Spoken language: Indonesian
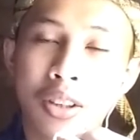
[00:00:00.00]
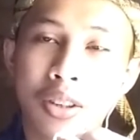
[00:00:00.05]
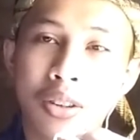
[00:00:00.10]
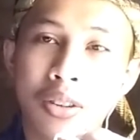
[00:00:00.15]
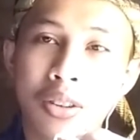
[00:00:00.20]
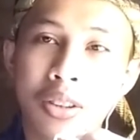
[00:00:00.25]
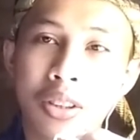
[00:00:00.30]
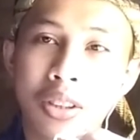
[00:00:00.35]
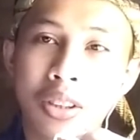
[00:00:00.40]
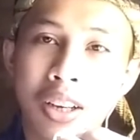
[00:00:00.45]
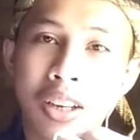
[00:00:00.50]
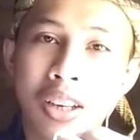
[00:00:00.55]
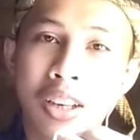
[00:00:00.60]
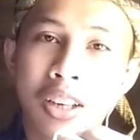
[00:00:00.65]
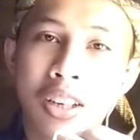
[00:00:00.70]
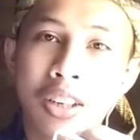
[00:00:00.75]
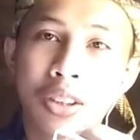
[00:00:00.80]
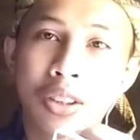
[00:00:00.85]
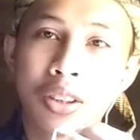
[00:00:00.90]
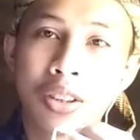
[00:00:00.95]
terus
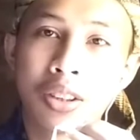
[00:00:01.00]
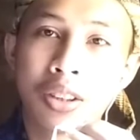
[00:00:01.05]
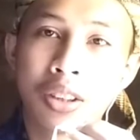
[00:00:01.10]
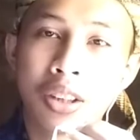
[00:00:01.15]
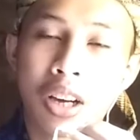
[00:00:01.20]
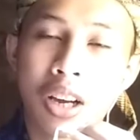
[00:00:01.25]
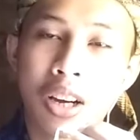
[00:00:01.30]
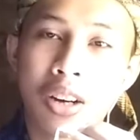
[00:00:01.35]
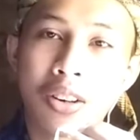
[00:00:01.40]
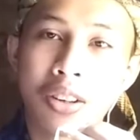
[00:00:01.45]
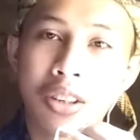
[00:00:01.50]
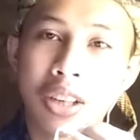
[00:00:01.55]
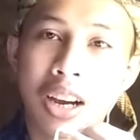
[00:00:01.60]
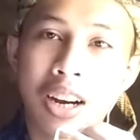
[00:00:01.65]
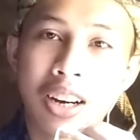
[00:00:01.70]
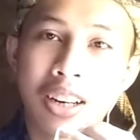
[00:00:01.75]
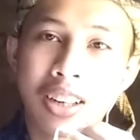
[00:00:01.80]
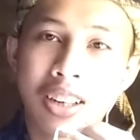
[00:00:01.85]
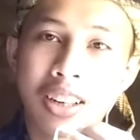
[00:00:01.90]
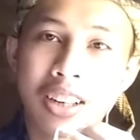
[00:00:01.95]
kalau
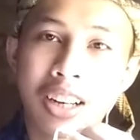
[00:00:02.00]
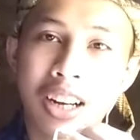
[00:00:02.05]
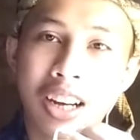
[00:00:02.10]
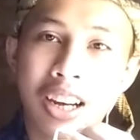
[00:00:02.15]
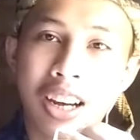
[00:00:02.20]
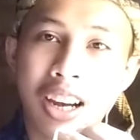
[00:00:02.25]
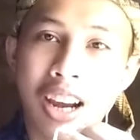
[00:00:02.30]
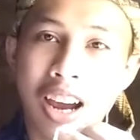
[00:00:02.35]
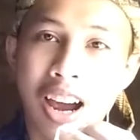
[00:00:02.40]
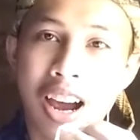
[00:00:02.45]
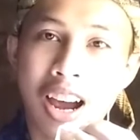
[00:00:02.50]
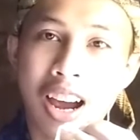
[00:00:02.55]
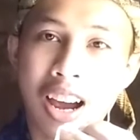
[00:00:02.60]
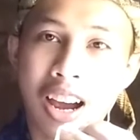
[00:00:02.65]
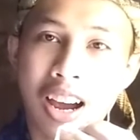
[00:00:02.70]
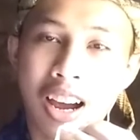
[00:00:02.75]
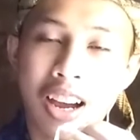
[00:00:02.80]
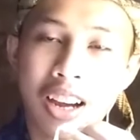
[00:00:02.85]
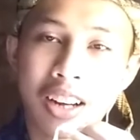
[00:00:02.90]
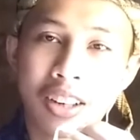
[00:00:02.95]
yang
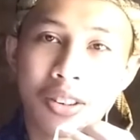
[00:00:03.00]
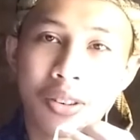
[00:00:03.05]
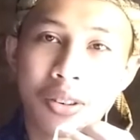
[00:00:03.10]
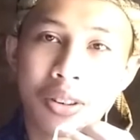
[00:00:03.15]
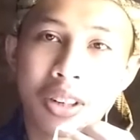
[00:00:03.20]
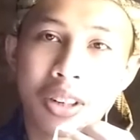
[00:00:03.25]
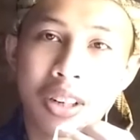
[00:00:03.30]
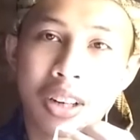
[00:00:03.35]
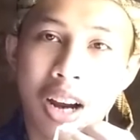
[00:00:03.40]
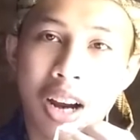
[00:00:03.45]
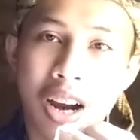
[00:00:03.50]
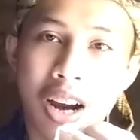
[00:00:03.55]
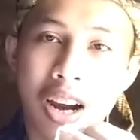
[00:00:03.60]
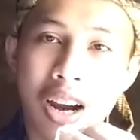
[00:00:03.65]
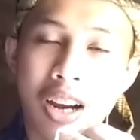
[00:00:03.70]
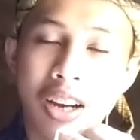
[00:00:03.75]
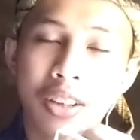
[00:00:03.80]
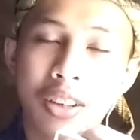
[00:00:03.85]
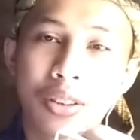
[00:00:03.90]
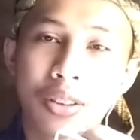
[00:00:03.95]
THA atau
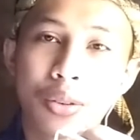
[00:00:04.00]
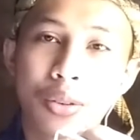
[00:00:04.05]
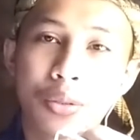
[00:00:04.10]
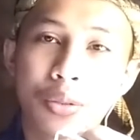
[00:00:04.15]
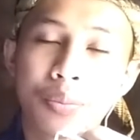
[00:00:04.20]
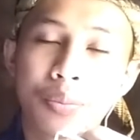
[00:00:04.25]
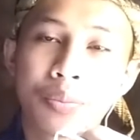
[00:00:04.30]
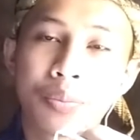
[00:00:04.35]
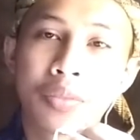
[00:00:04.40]
itu